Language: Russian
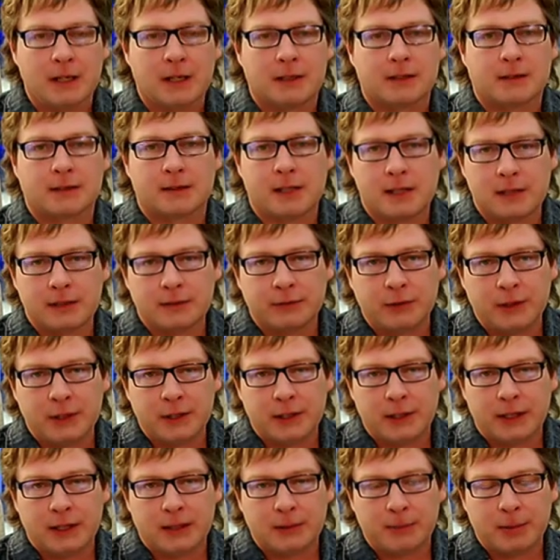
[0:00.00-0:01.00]

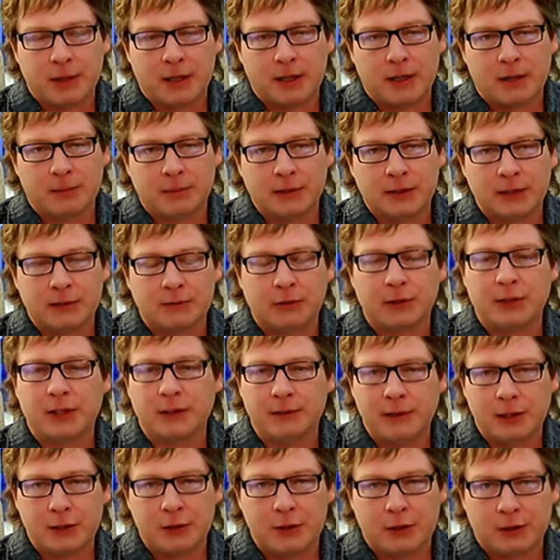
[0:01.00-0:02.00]
Здравствуйте, это программа
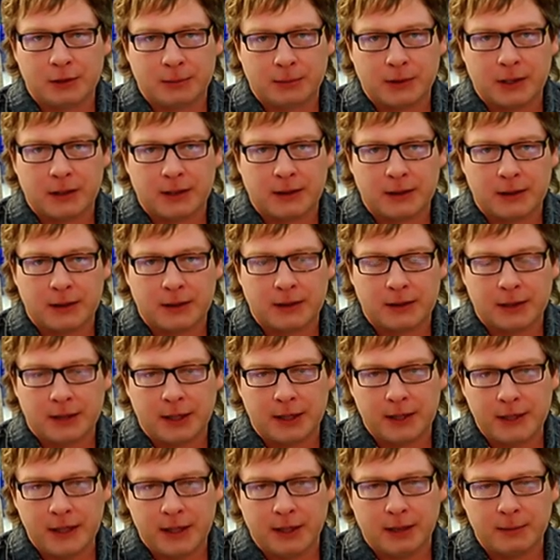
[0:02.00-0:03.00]
«Сегодня вечером» на ТНТ
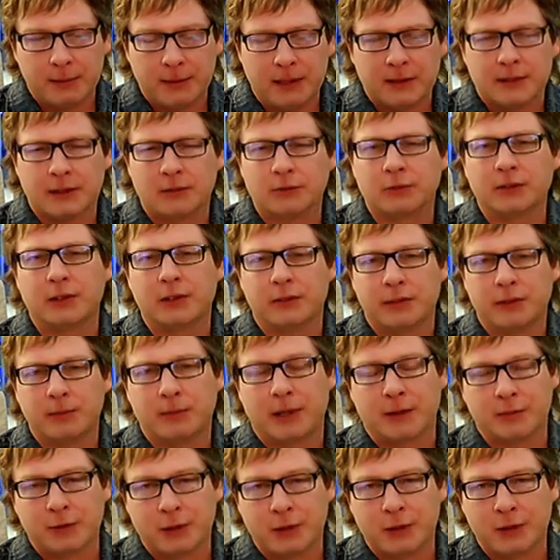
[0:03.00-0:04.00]
«Онега». Меня зовут
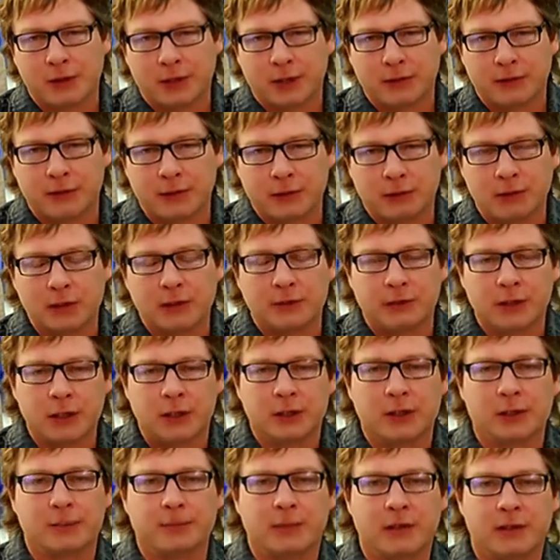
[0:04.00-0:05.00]
Ефим Овчинников. Сегодня в
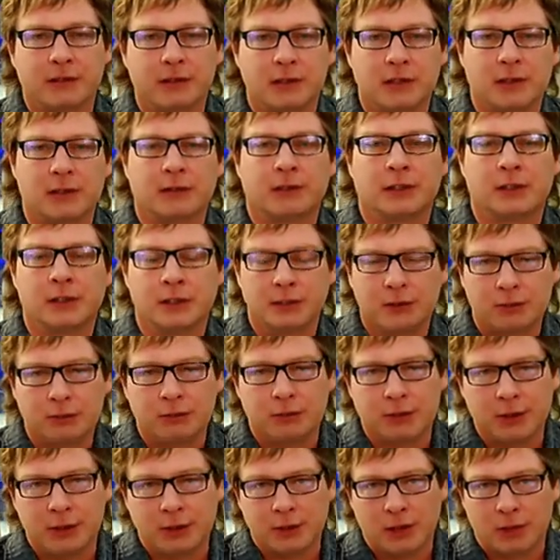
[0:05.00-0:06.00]
нашей импровизированной
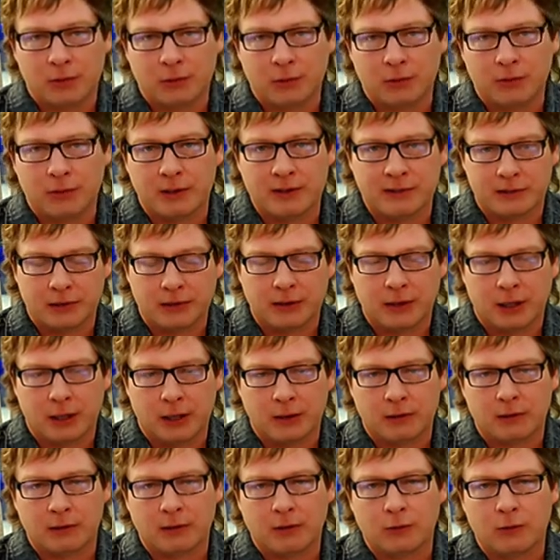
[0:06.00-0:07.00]
студии
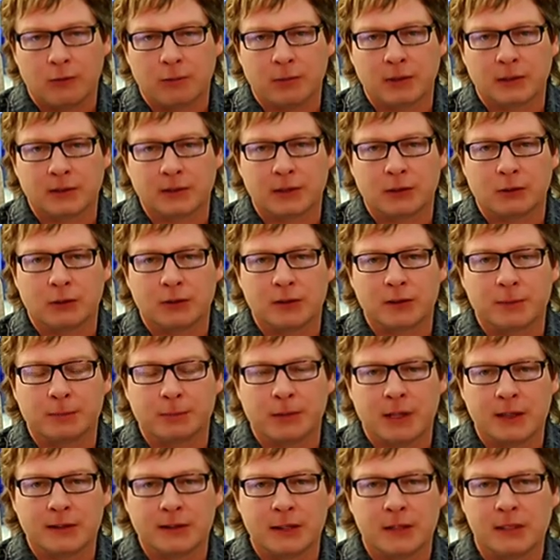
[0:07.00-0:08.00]
торгово-развлекательного комплекса «Лотос
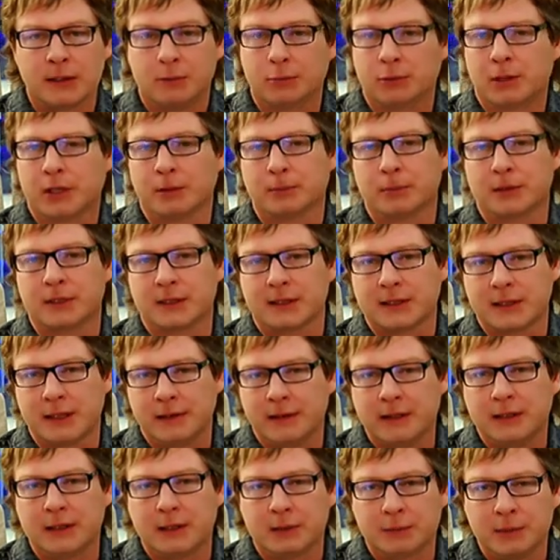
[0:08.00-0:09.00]
Плаза» депутат
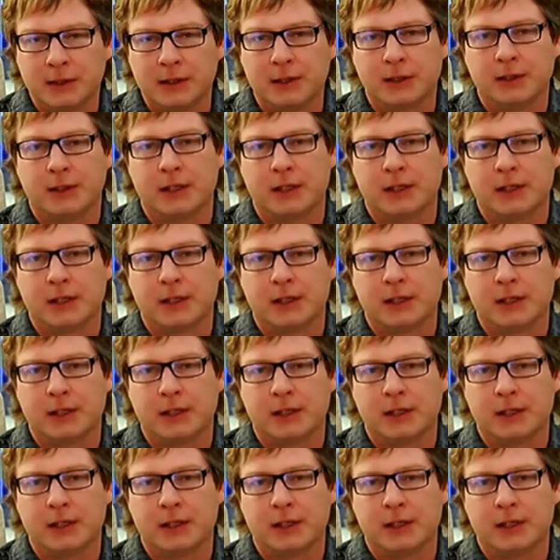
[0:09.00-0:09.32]
Петросовета Дмитрий